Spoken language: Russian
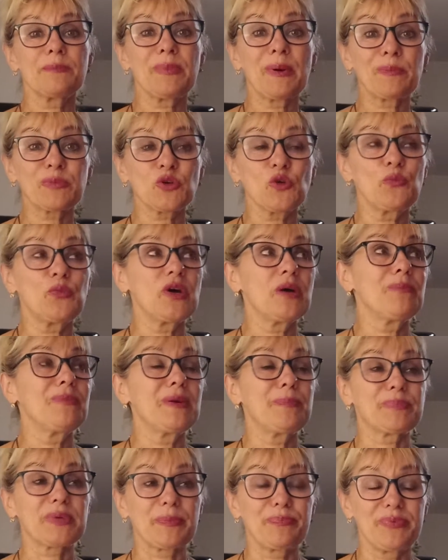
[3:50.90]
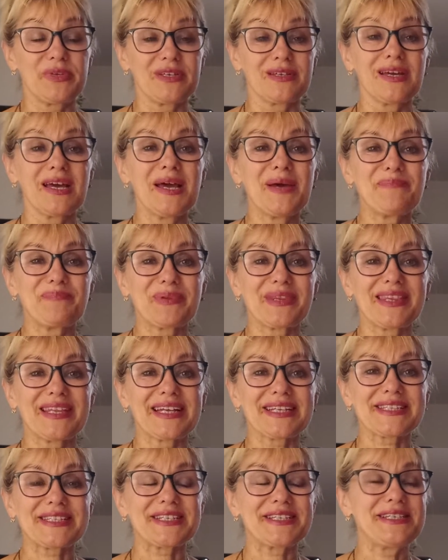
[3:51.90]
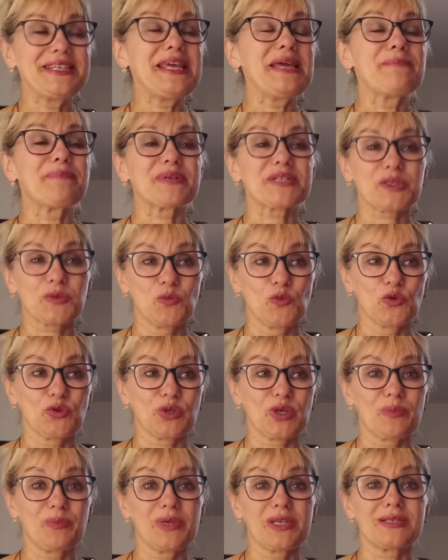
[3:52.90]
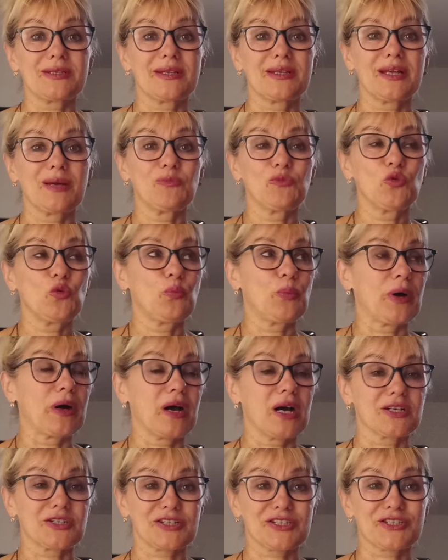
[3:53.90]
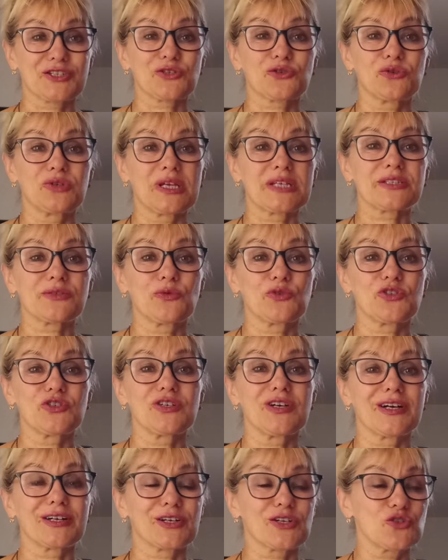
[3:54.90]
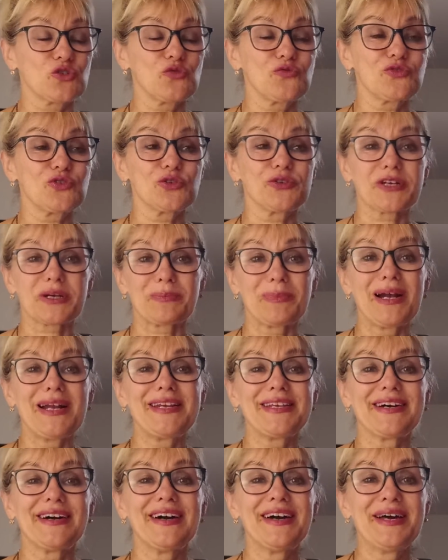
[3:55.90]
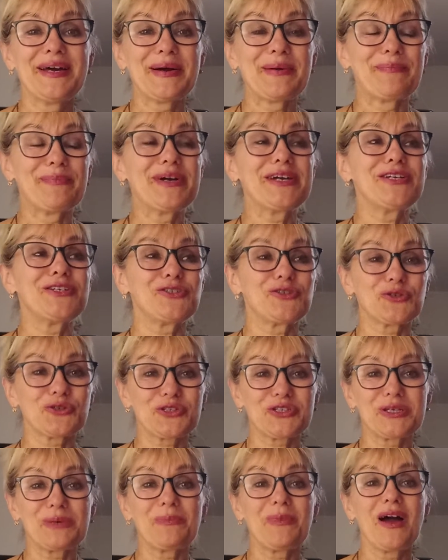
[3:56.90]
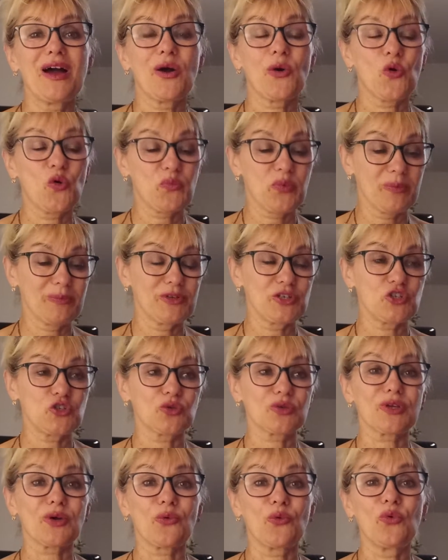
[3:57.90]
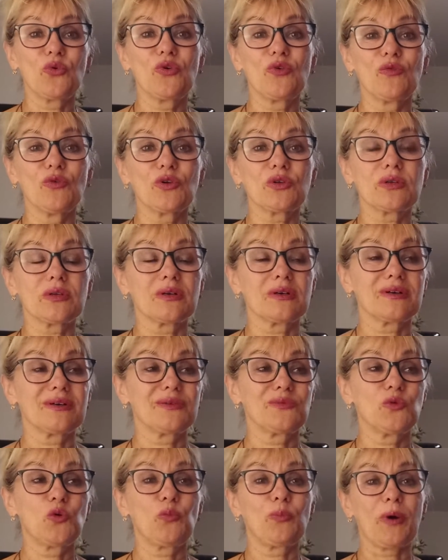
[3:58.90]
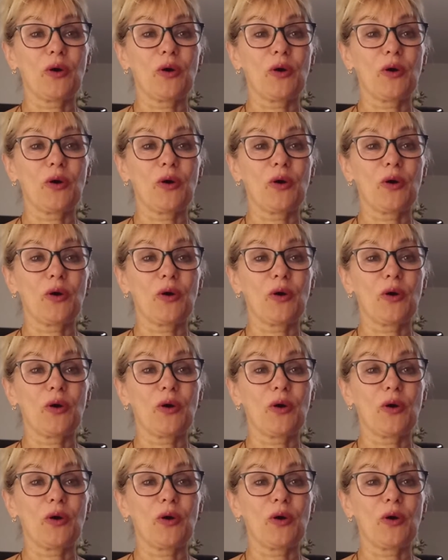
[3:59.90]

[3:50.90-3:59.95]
Попробуем мы пропить 15 дней и посмотрим. Если нам, ну, покажется, что у нас очень хорошо, все нормально, мы еще с ним купим еще такую вот э, ну,